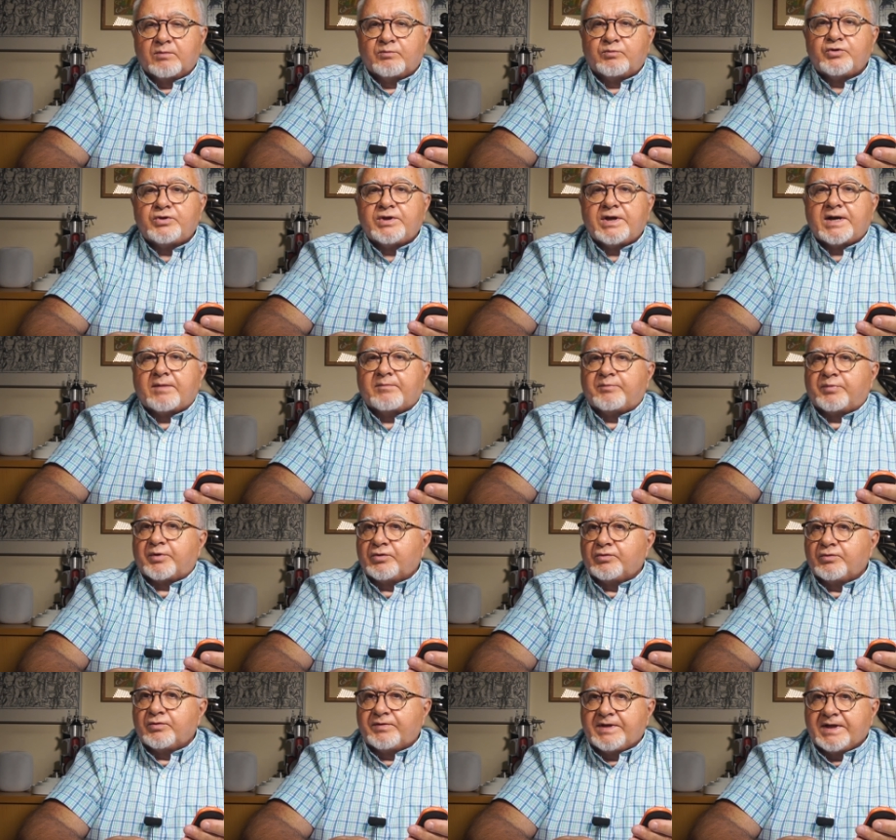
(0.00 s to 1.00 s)
pudieran
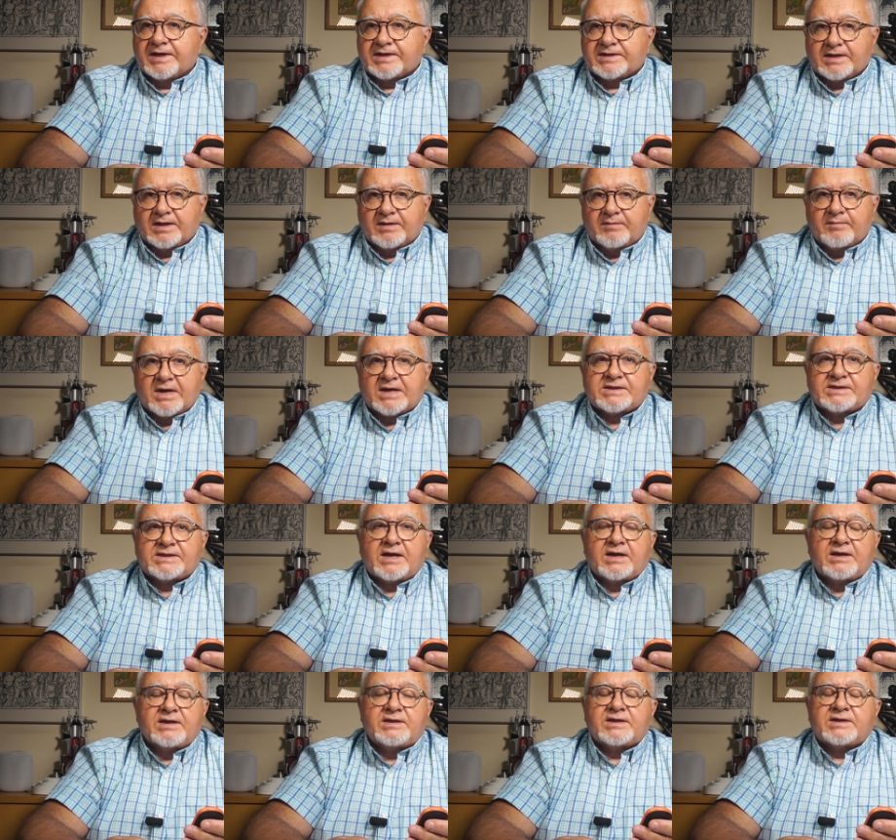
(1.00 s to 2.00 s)
producirse en
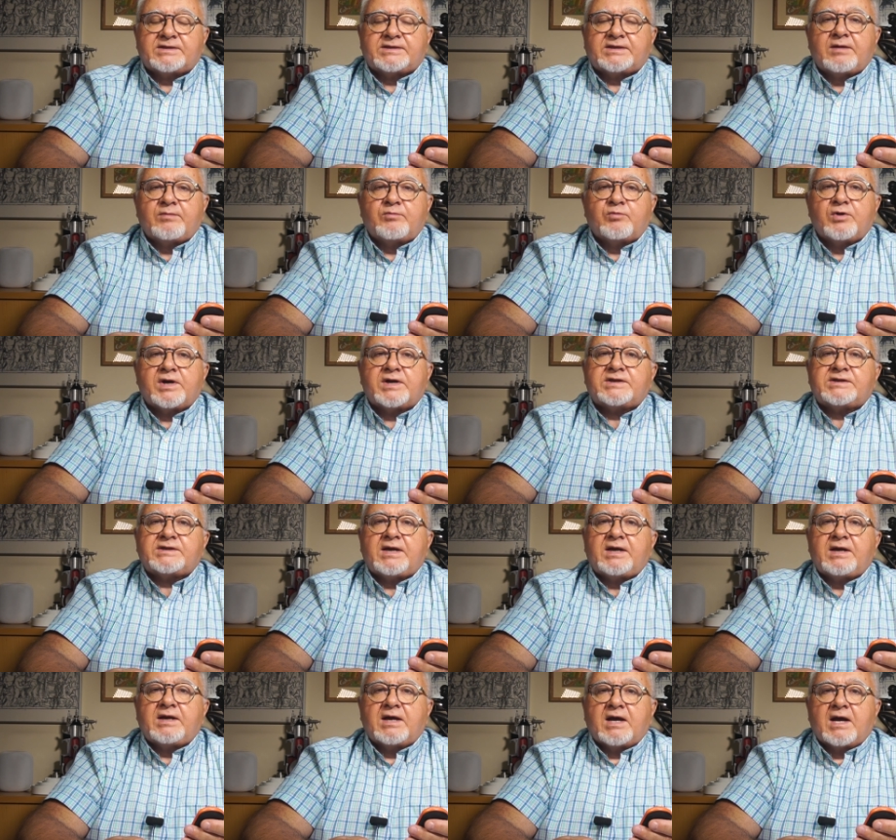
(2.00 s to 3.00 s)
masa y
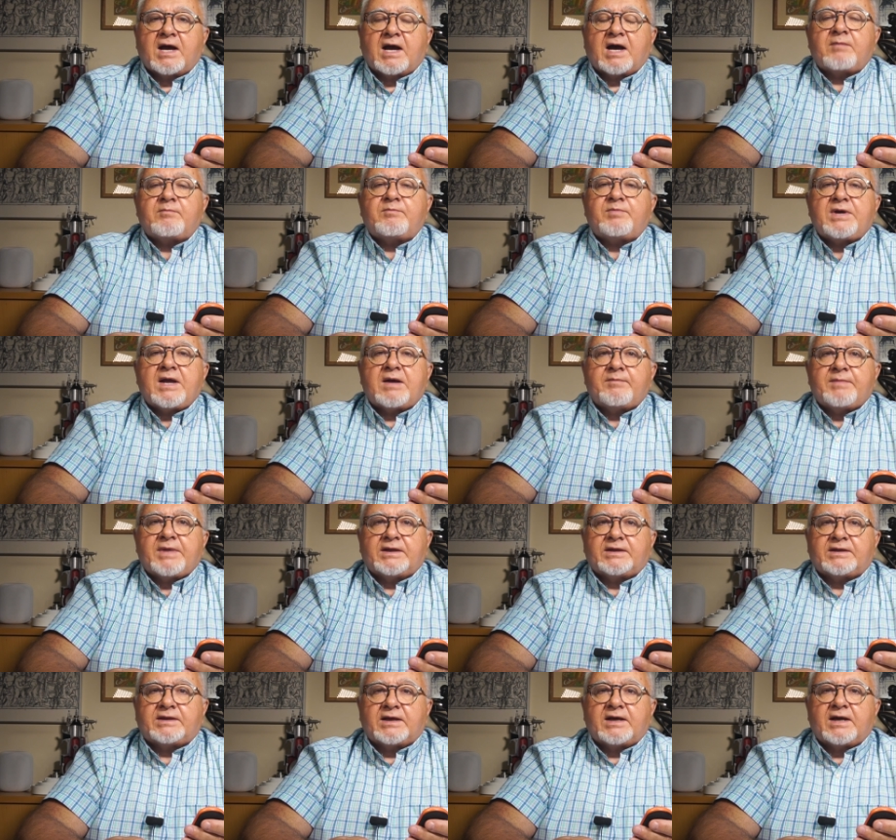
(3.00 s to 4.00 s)
distribuirse
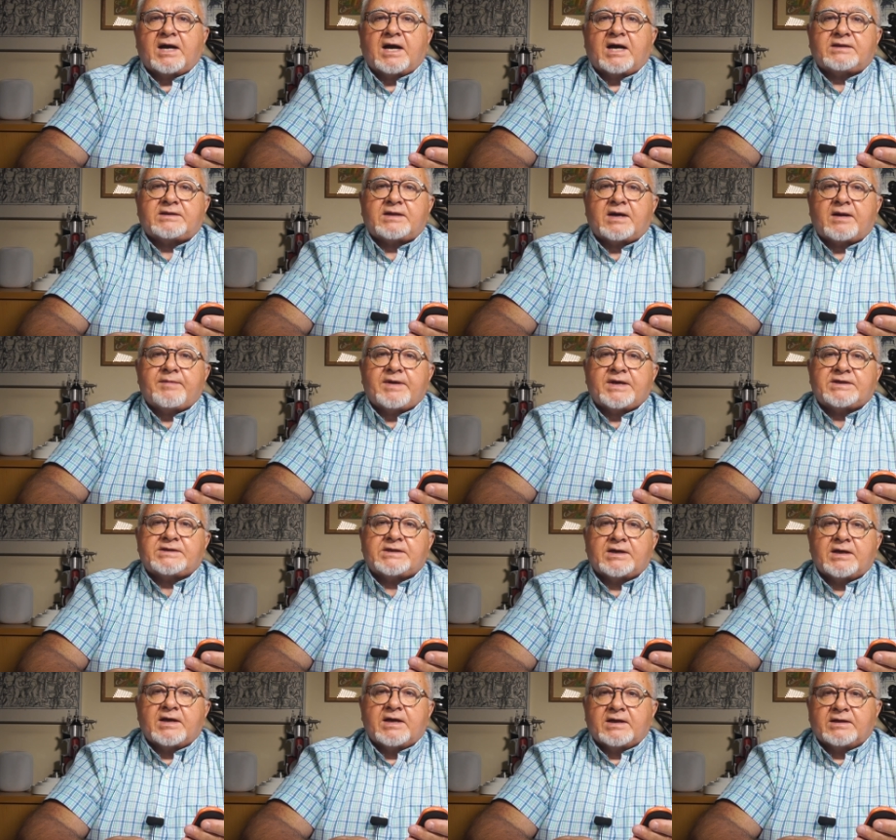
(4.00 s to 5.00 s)
ampliamente a
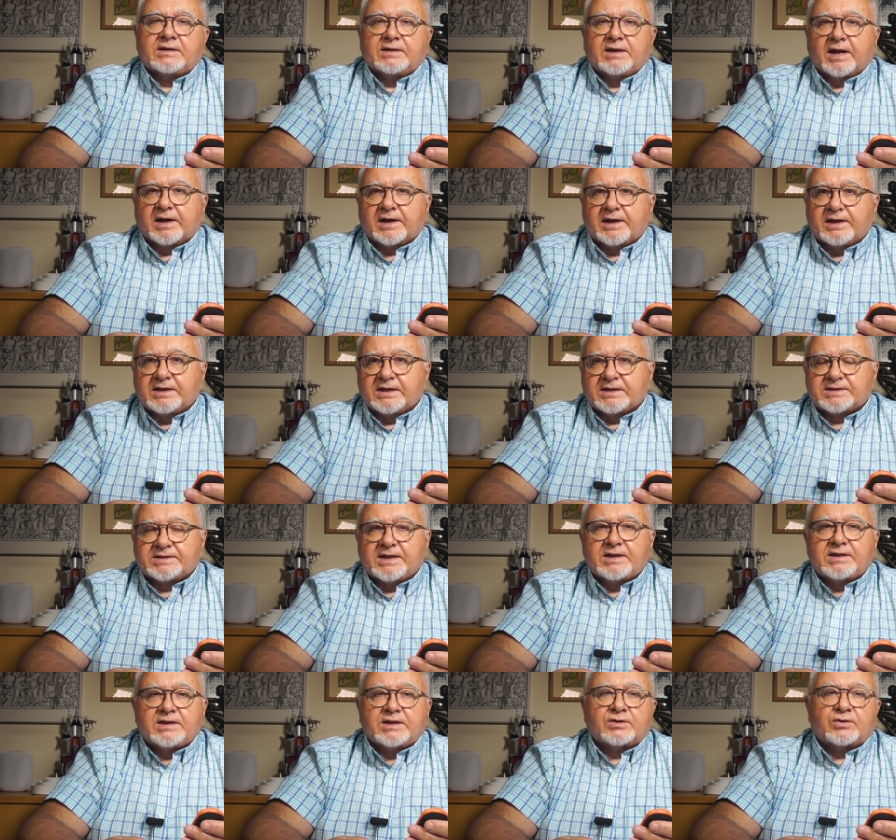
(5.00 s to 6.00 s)
través de redes
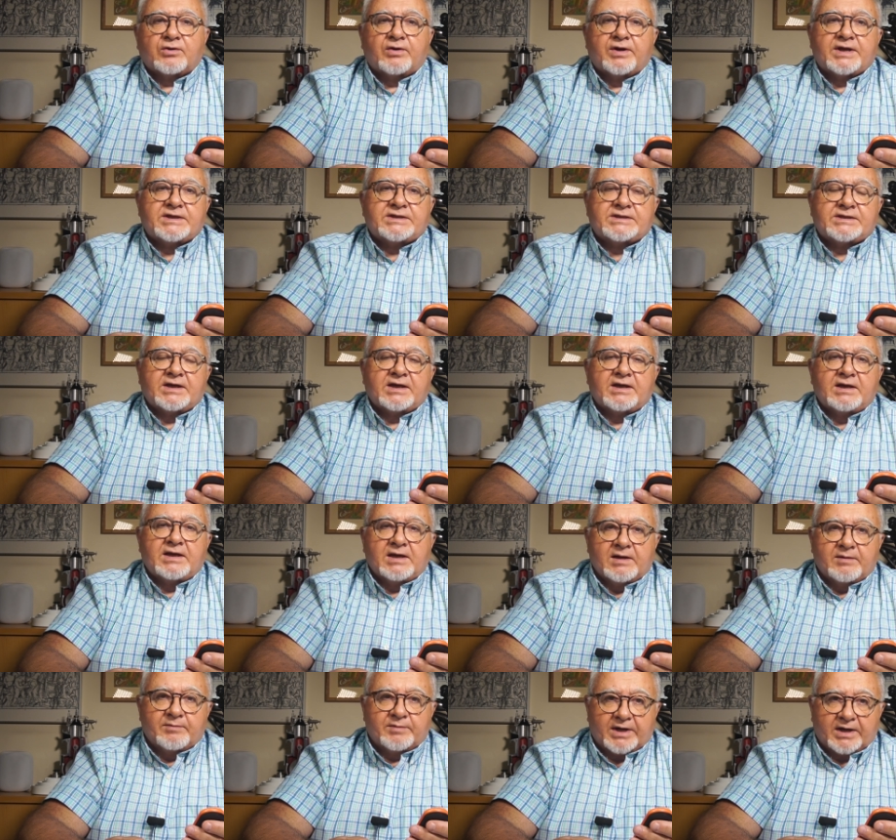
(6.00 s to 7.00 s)
de editores
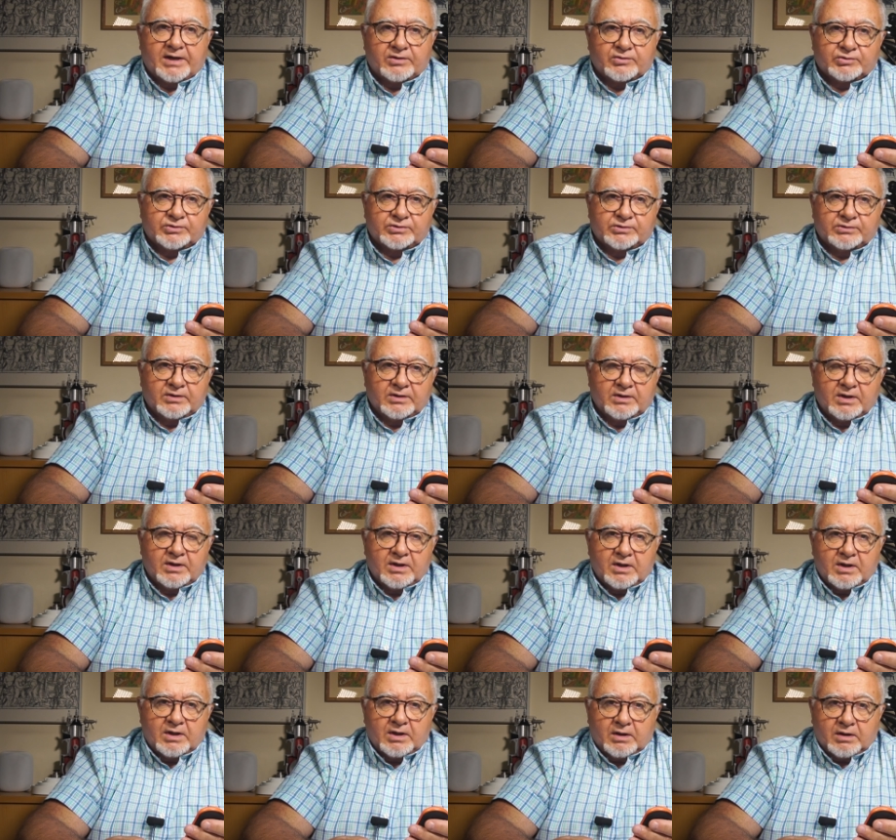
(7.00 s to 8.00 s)
y libreros.
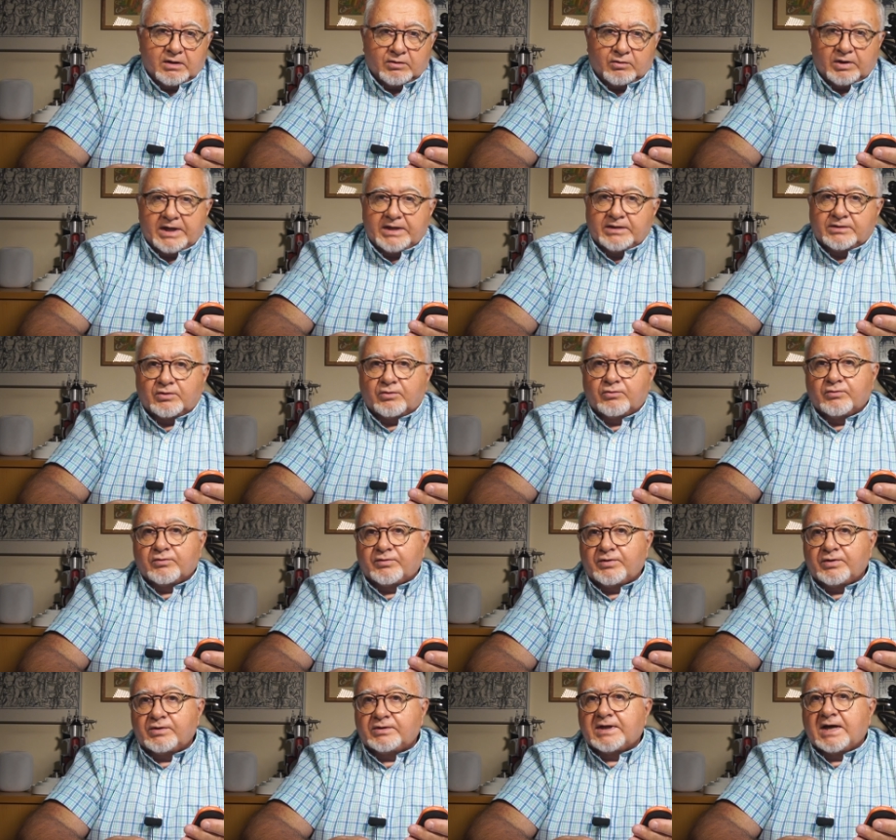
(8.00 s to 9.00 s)
Con la
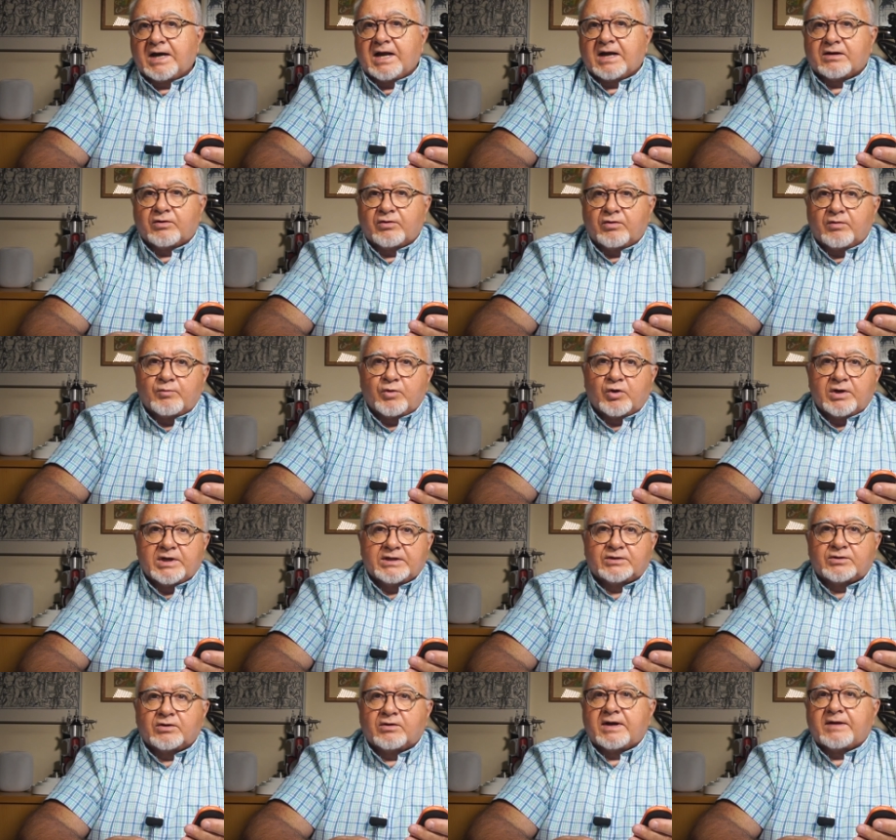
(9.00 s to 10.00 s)
introducción de la
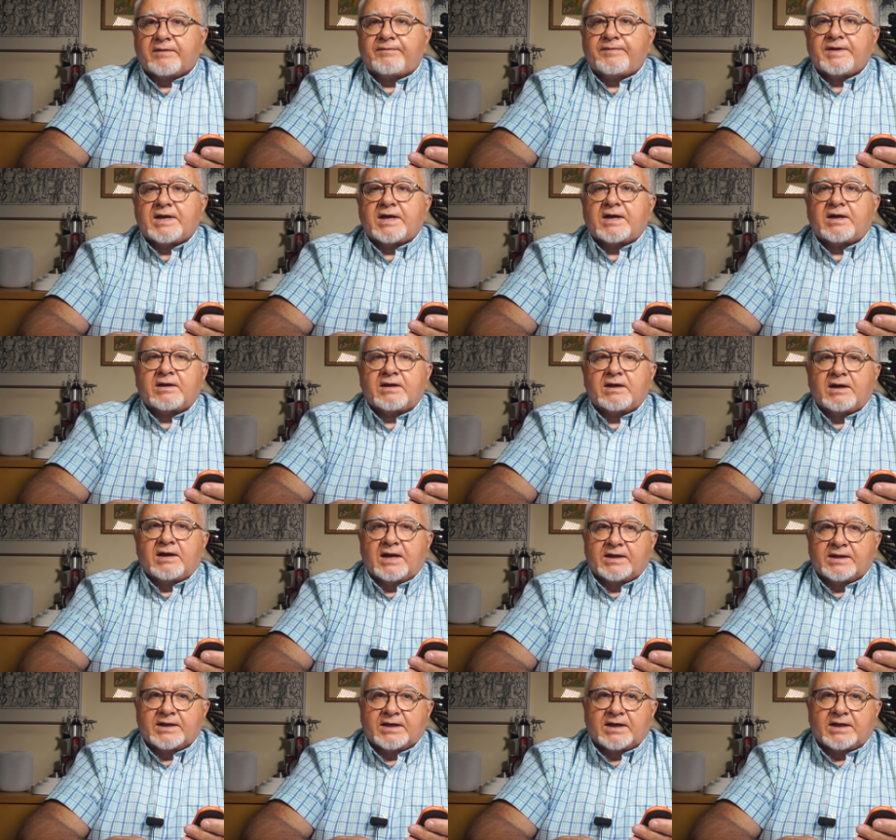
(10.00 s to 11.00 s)
cromolitografía en
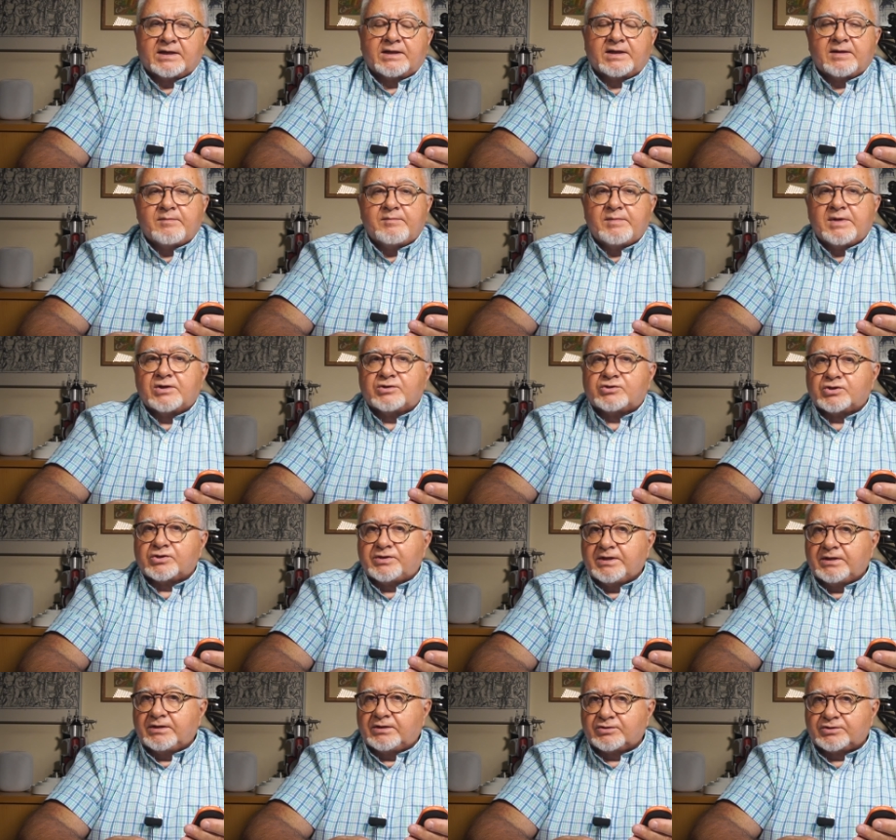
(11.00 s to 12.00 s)
la década de
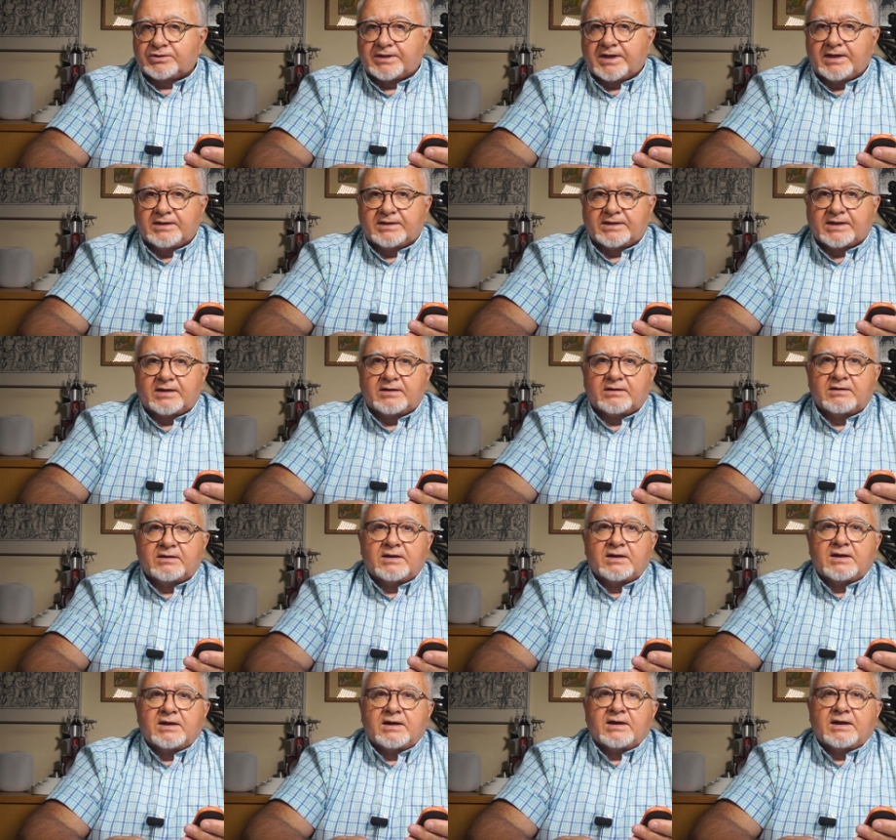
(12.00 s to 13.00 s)
1830,
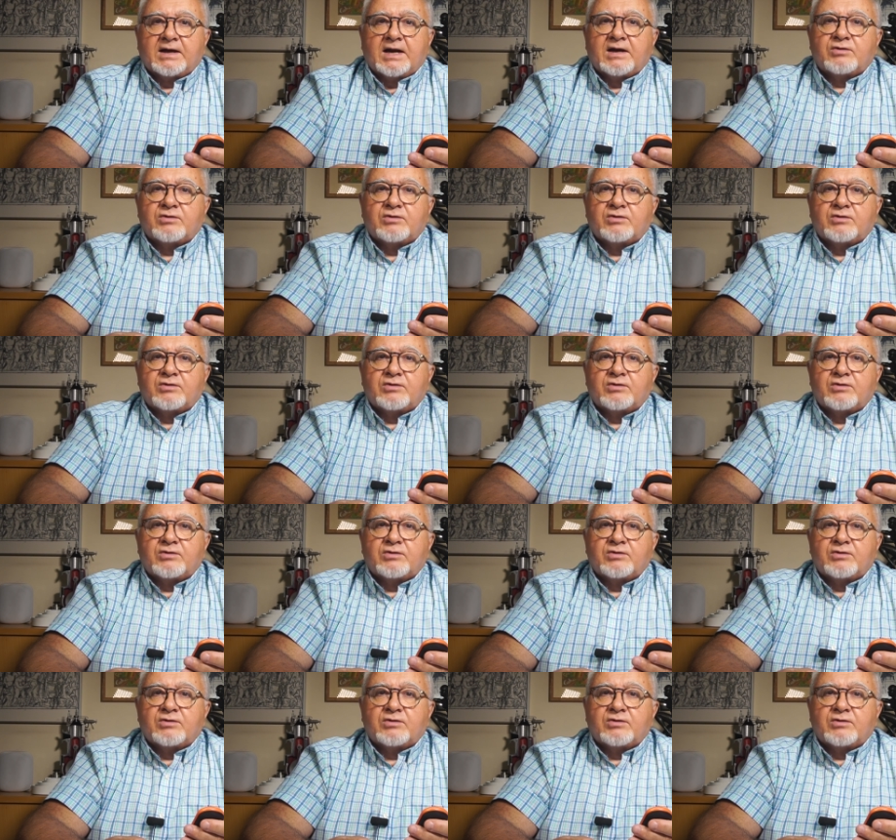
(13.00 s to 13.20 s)
la